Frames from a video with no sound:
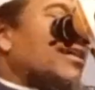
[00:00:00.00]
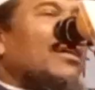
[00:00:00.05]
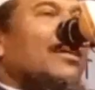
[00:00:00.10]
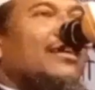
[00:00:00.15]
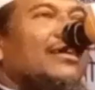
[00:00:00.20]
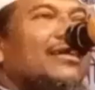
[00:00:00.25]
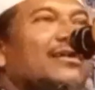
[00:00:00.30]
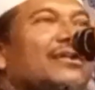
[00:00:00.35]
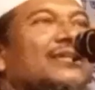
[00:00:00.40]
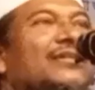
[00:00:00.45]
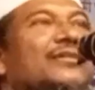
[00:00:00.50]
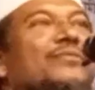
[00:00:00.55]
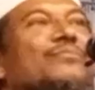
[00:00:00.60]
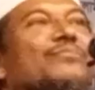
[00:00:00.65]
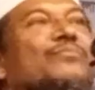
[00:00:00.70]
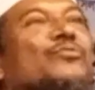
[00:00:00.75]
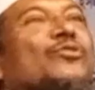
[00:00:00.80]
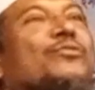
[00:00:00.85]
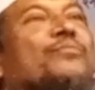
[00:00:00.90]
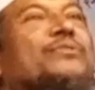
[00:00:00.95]
না
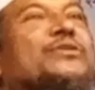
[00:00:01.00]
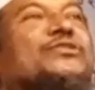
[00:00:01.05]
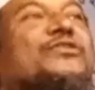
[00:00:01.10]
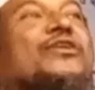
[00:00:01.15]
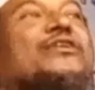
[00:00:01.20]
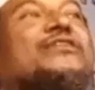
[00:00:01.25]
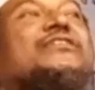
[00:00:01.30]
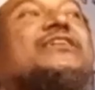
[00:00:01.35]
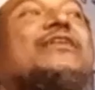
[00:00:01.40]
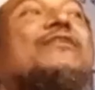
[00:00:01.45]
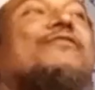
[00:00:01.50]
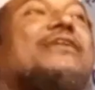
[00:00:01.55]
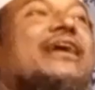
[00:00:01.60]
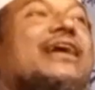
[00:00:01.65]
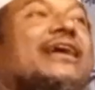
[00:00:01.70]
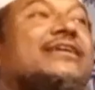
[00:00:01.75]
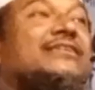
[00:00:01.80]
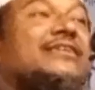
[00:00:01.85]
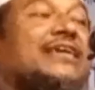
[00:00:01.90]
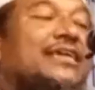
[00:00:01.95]
মূল বিষয় ছিল
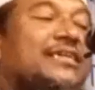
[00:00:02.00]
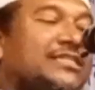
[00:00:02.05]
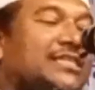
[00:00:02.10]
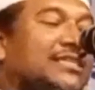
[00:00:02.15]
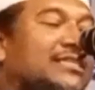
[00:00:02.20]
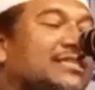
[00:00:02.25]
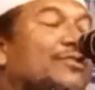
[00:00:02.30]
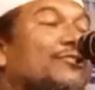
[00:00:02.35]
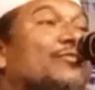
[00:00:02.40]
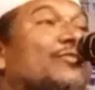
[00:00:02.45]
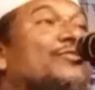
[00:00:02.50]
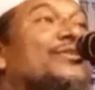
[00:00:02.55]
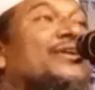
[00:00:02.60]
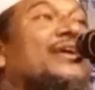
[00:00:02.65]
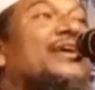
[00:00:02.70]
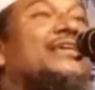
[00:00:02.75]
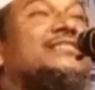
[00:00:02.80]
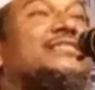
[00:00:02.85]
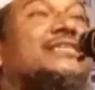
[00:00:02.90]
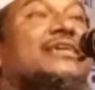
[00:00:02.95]
একটাই সেটা হলো
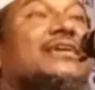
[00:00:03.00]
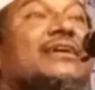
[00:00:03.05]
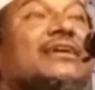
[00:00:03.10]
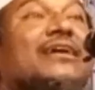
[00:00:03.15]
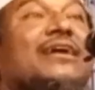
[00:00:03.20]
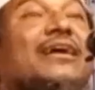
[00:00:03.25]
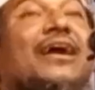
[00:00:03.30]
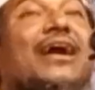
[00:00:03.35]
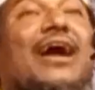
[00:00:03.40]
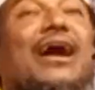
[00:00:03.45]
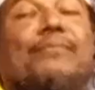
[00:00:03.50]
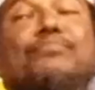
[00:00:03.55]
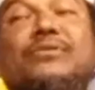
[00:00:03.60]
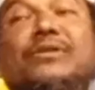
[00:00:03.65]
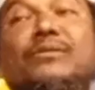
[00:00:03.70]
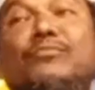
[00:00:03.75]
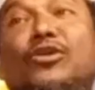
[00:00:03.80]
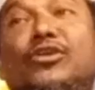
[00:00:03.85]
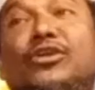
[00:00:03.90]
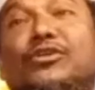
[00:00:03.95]
এই যে
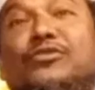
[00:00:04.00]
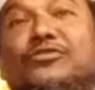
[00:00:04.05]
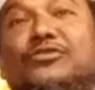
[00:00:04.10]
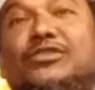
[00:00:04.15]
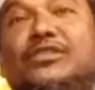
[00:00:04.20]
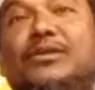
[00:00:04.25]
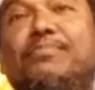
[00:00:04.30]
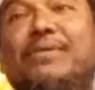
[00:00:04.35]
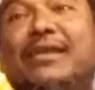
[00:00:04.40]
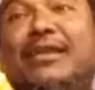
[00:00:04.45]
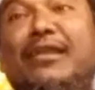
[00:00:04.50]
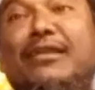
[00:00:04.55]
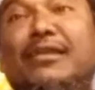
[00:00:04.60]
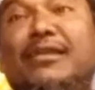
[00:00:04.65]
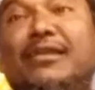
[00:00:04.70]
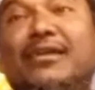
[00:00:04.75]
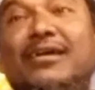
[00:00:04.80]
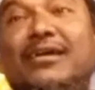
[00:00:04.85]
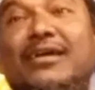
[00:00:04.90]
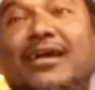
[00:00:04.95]
আপনি মনে করতে পারেন
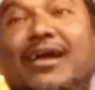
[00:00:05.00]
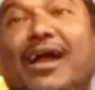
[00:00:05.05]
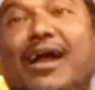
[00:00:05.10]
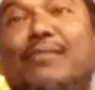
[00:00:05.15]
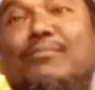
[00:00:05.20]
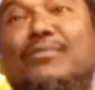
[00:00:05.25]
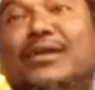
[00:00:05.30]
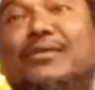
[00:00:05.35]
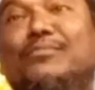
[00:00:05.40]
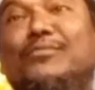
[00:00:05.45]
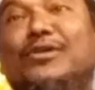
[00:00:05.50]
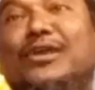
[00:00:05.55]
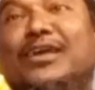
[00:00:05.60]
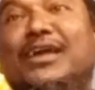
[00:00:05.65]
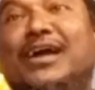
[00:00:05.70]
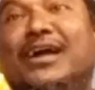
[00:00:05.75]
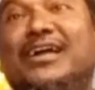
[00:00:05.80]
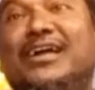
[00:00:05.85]
আমার মনে